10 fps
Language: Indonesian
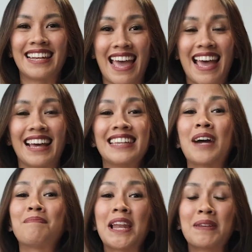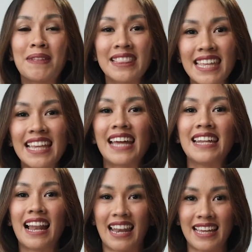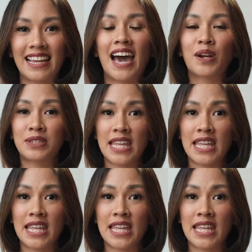Nah, yang paling penting adalah yang harus